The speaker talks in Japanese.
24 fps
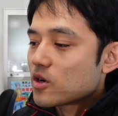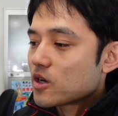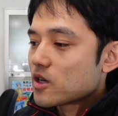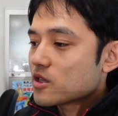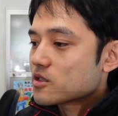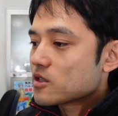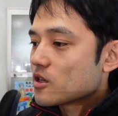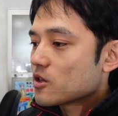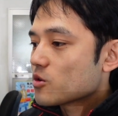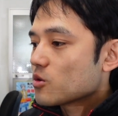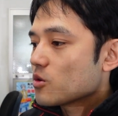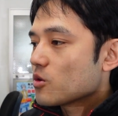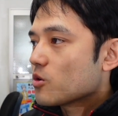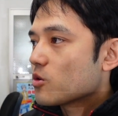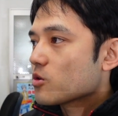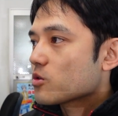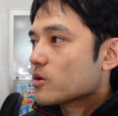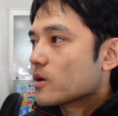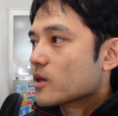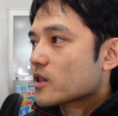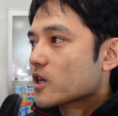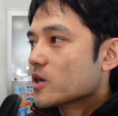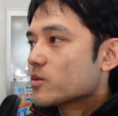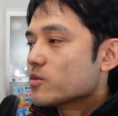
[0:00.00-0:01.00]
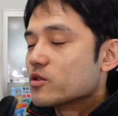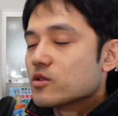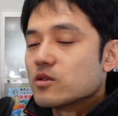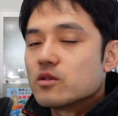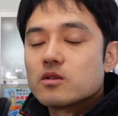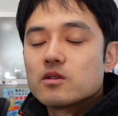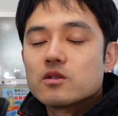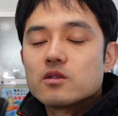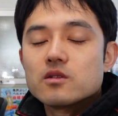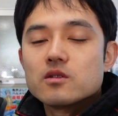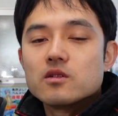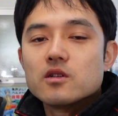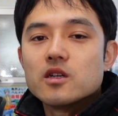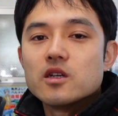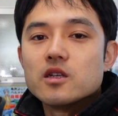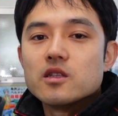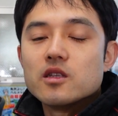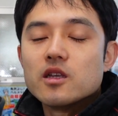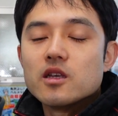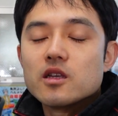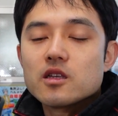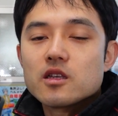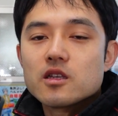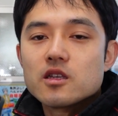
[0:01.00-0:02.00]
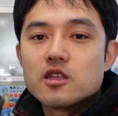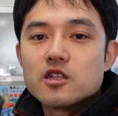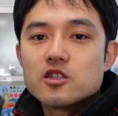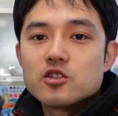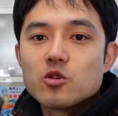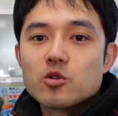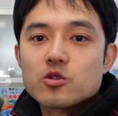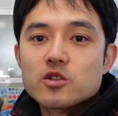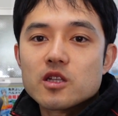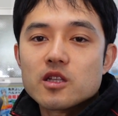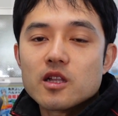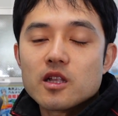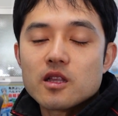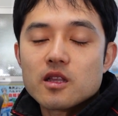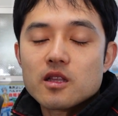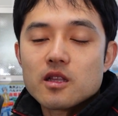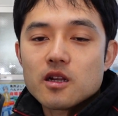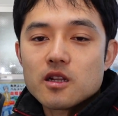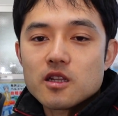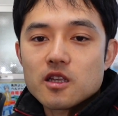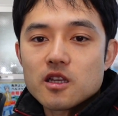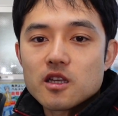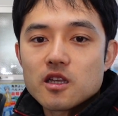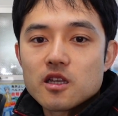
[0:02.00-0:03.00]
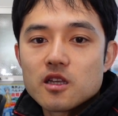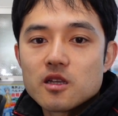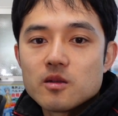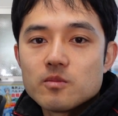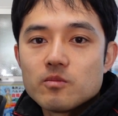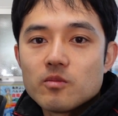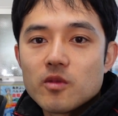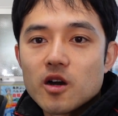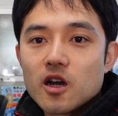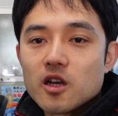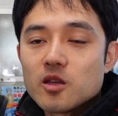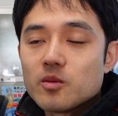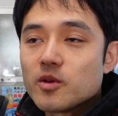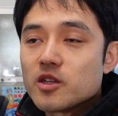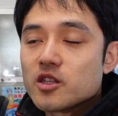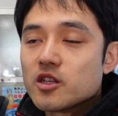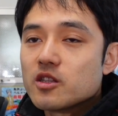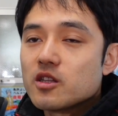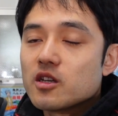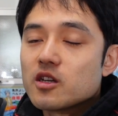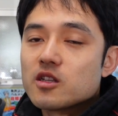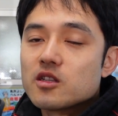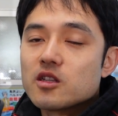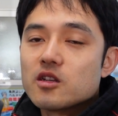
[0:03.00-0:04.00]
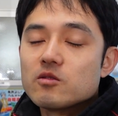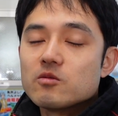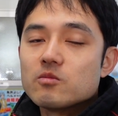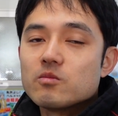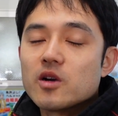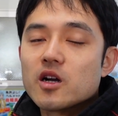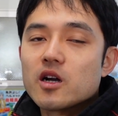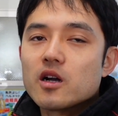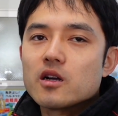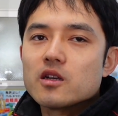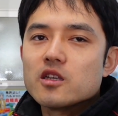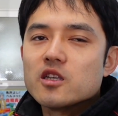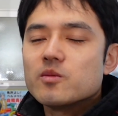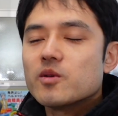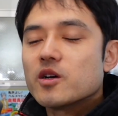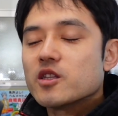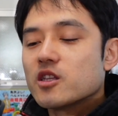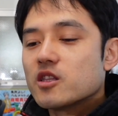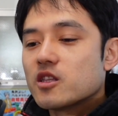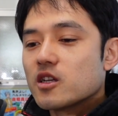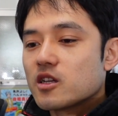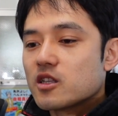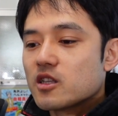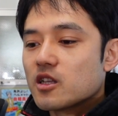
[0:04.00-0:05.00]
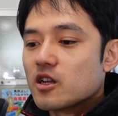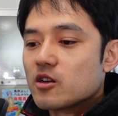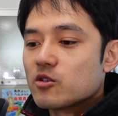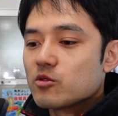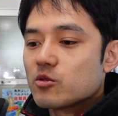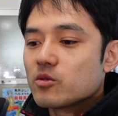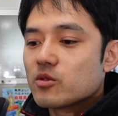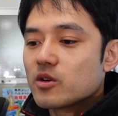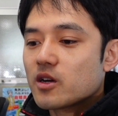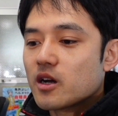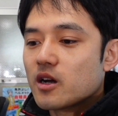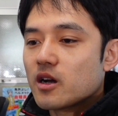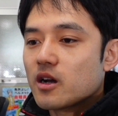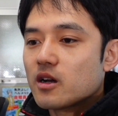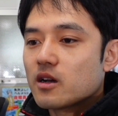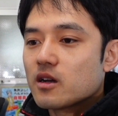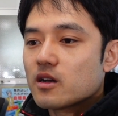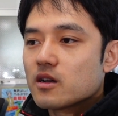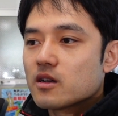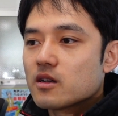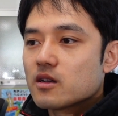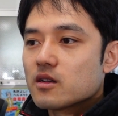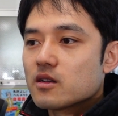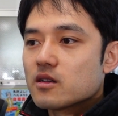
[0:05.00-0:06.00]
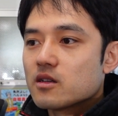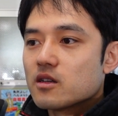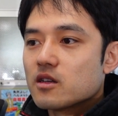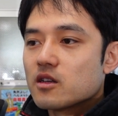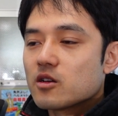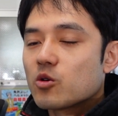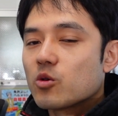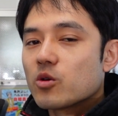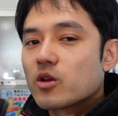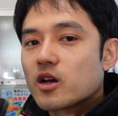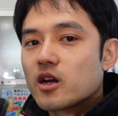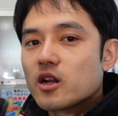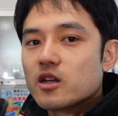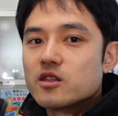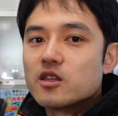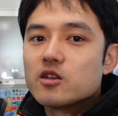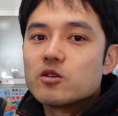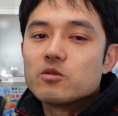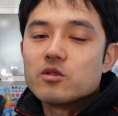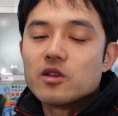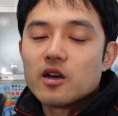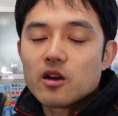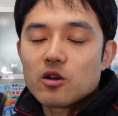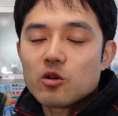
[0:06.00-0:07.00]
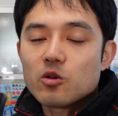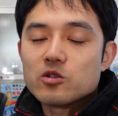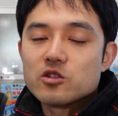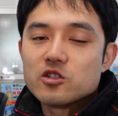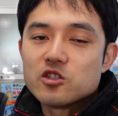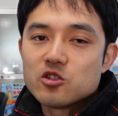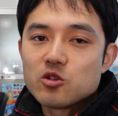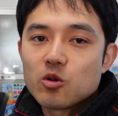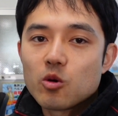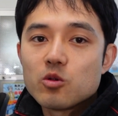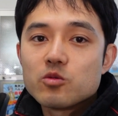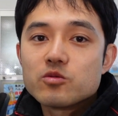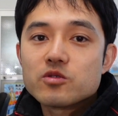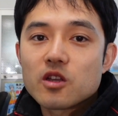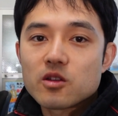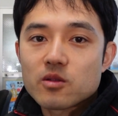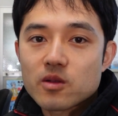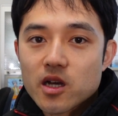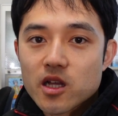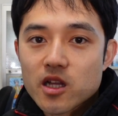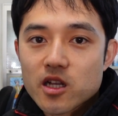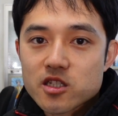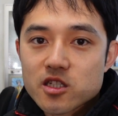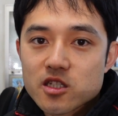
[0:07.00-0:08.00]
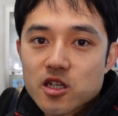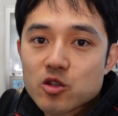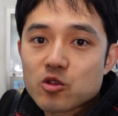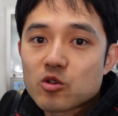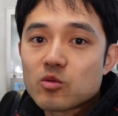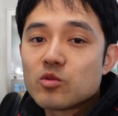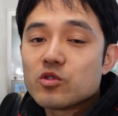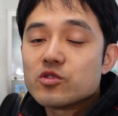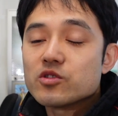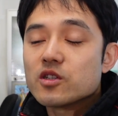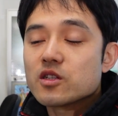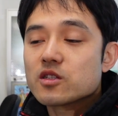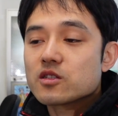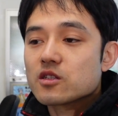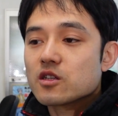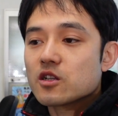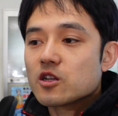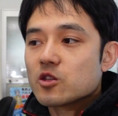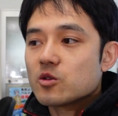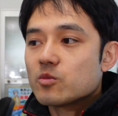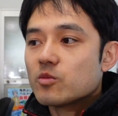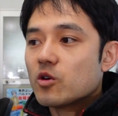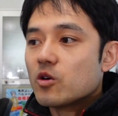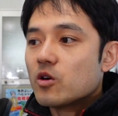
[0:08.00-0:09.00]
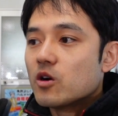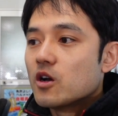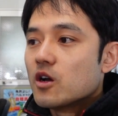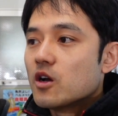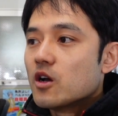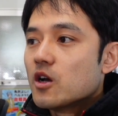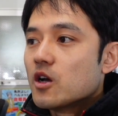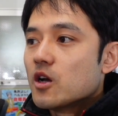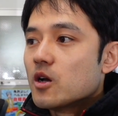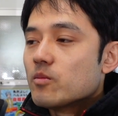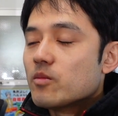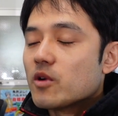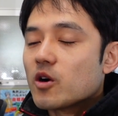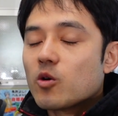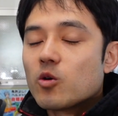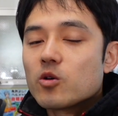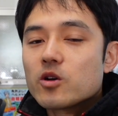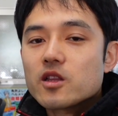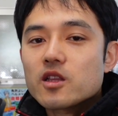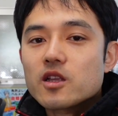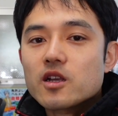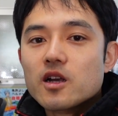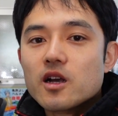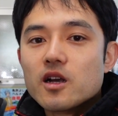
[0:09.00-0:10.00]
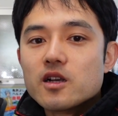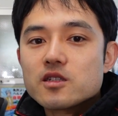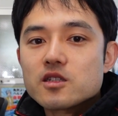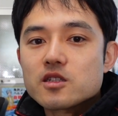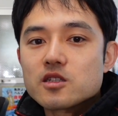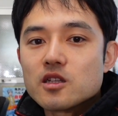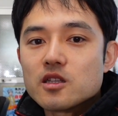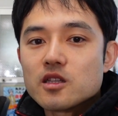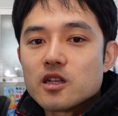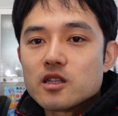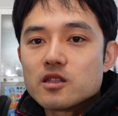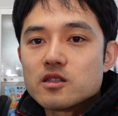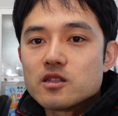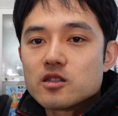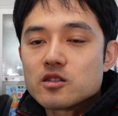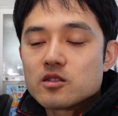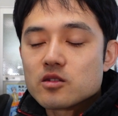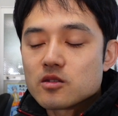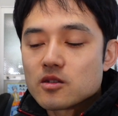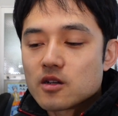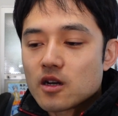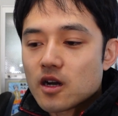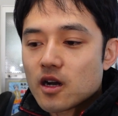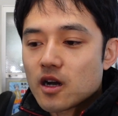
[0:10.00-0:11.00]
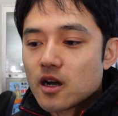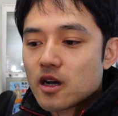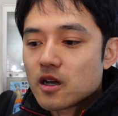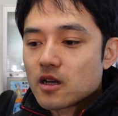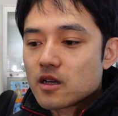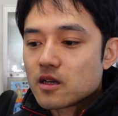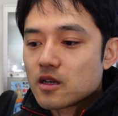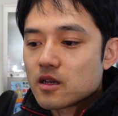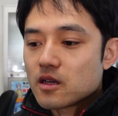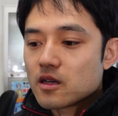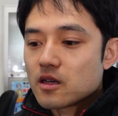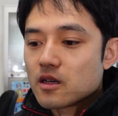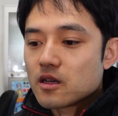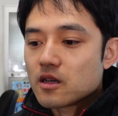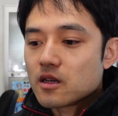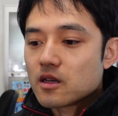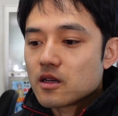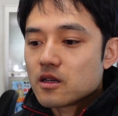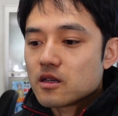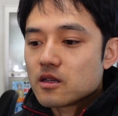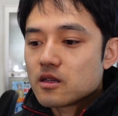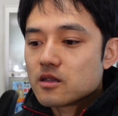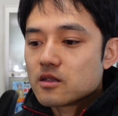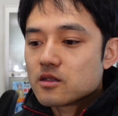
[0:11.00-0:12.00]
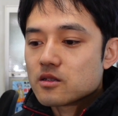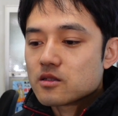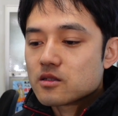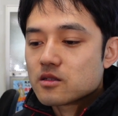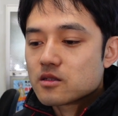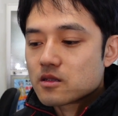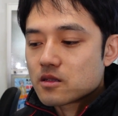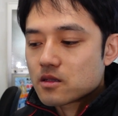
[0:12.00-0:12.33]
来性ということは多分電気自動車だったり、まあ、今出てきている、まあ、今出てきているというかこれから出るであろう自動運転の話だと思うんですけれども、まあ、これに関してなんですが、えー、